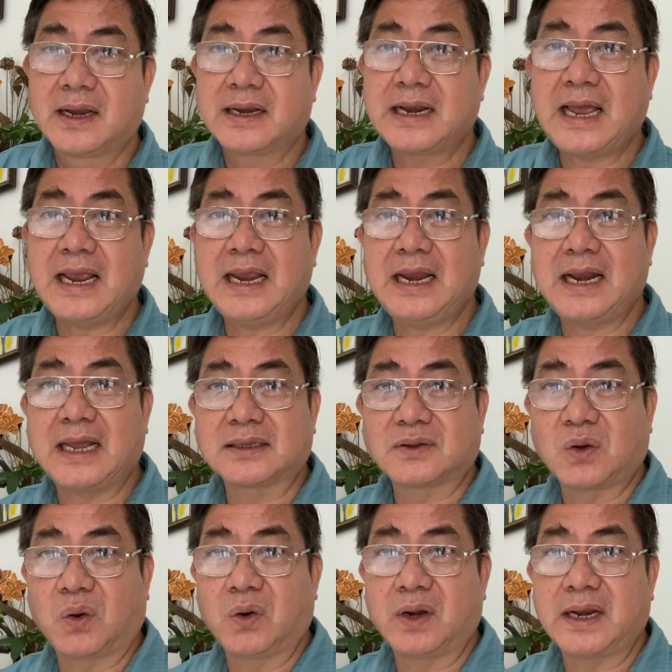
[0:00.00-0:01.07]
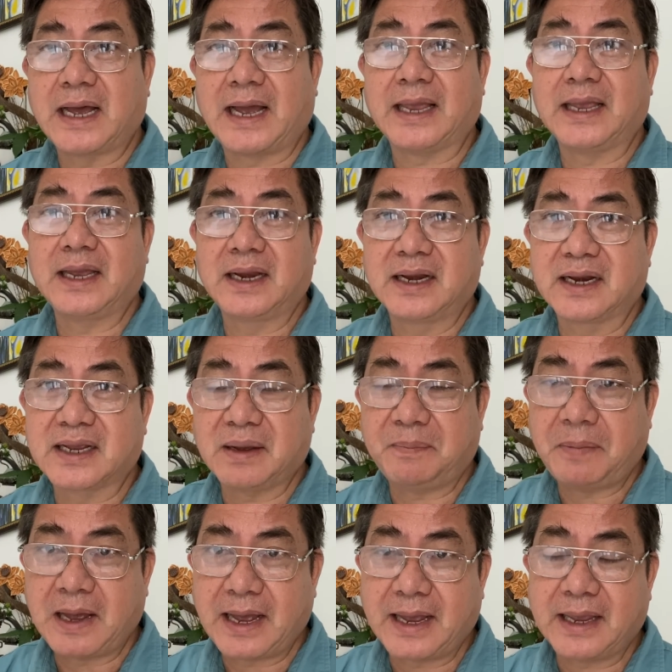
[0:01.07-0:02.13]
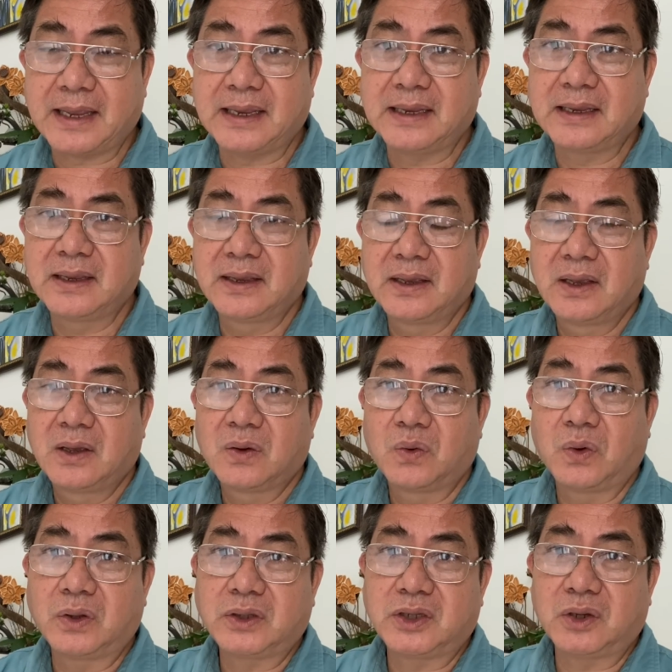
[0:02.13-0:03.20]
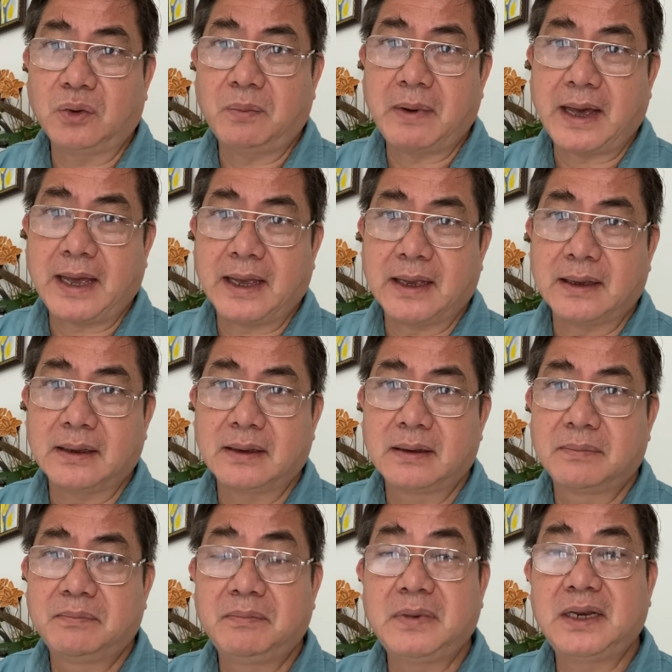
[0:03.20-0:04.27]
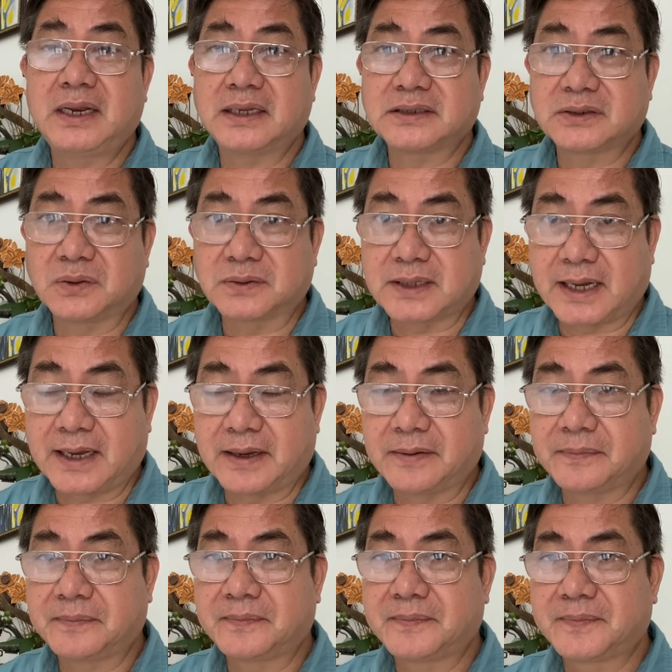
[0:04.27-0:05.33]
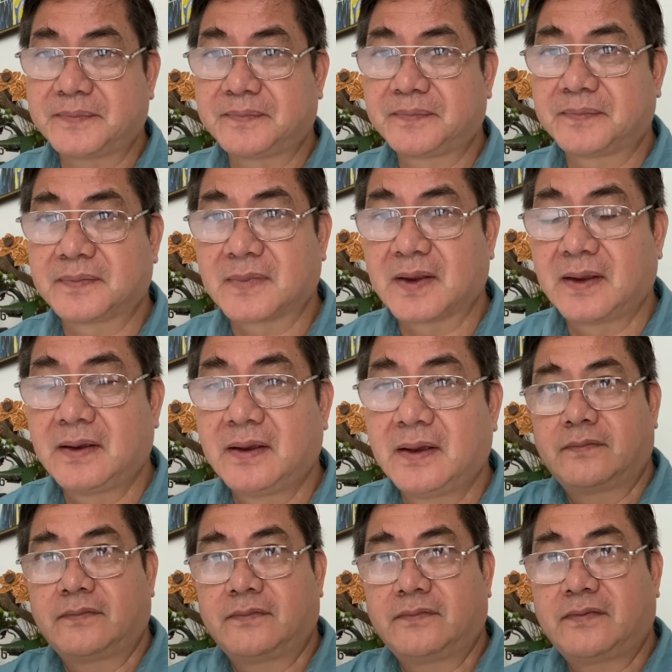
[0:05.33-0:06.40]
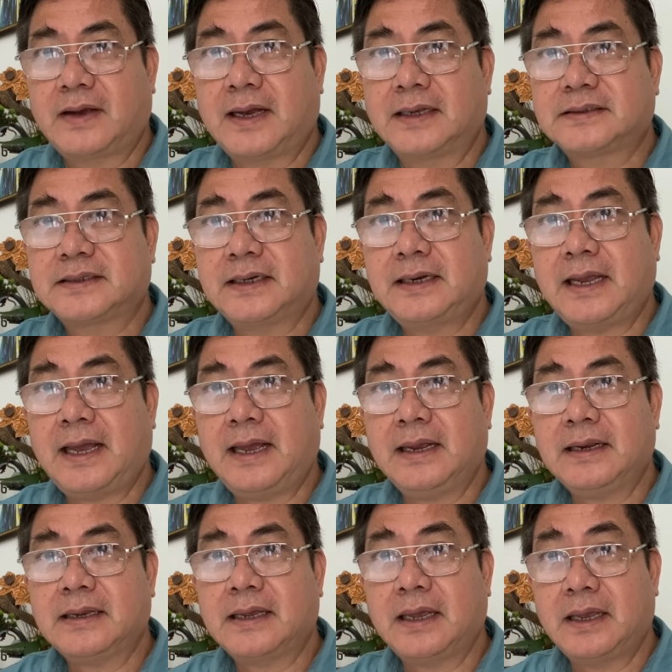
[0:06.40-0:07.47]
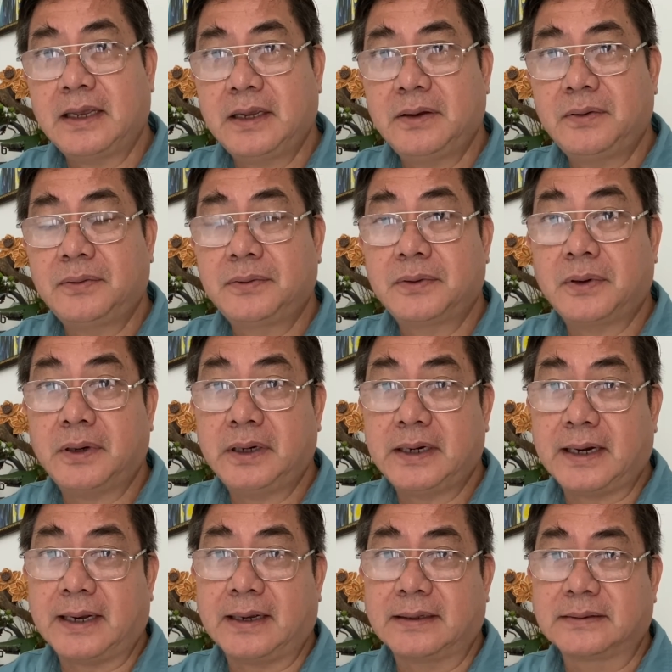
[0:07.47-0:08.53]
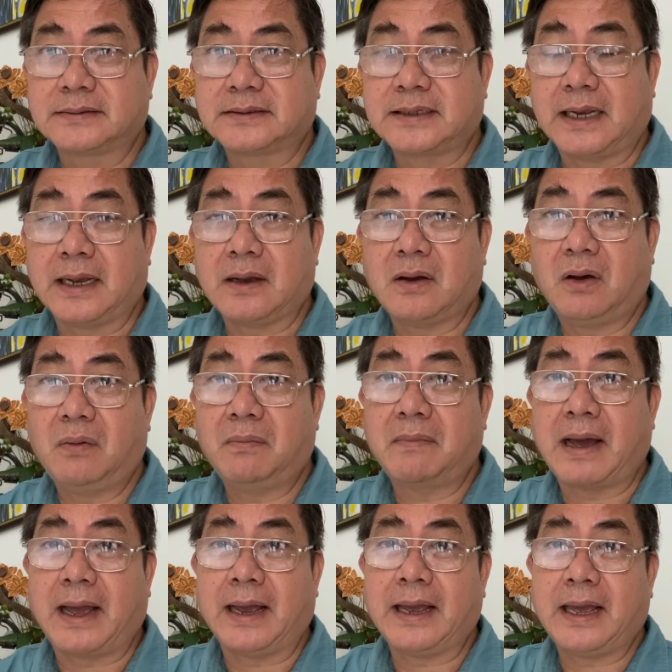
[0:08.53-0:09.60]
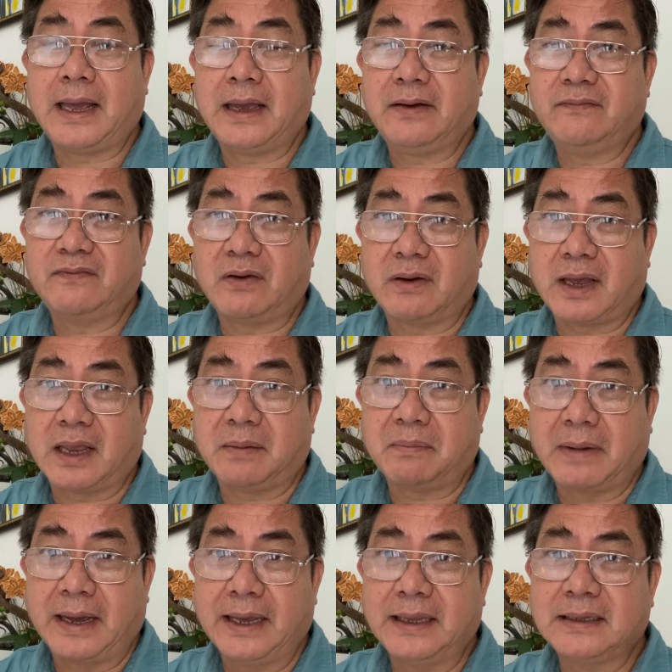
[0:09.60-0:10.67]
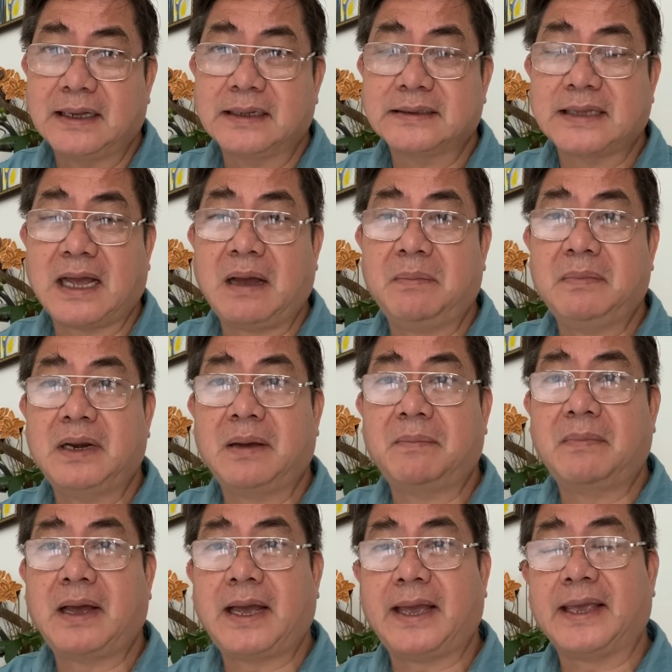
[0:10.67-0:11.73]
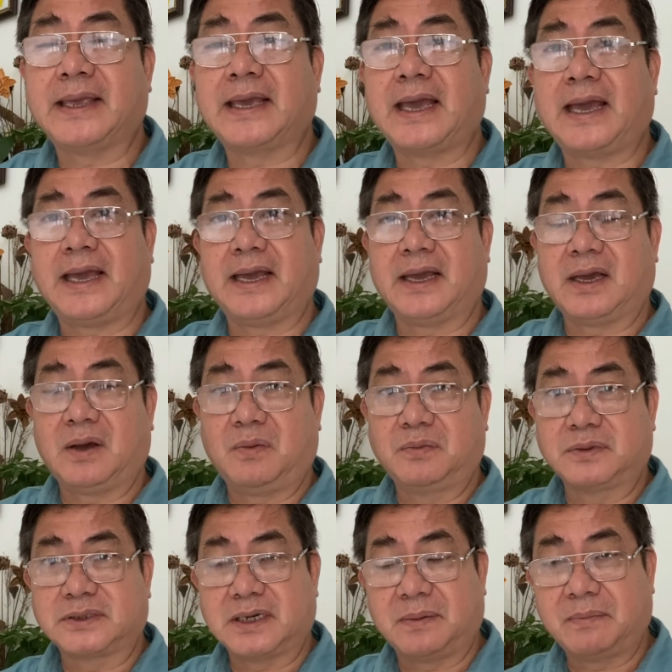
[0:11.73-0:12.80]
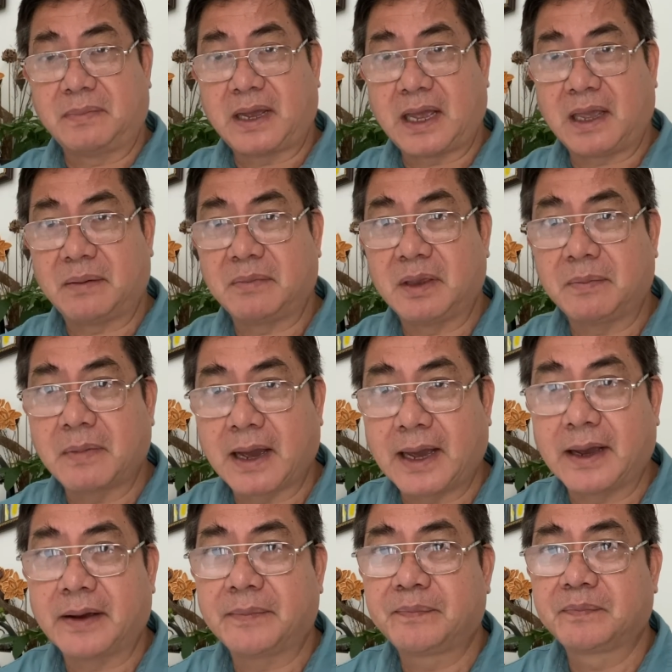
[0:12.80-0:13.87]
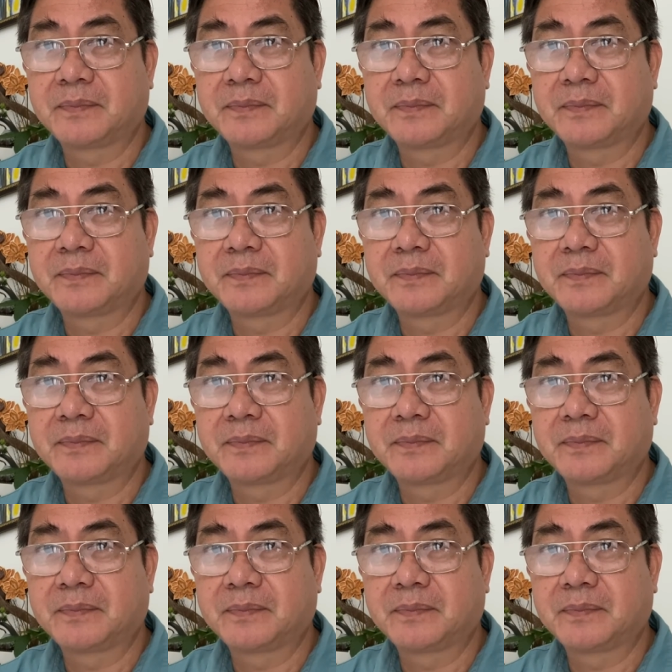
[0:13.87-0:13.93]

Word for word: Đây là tội đại hình cấp 2 của tiểu bang Minnesota. Và chánh án Cahill nói rằng sẽ có bản án vào ngày 7 tháng 8 năm 2023.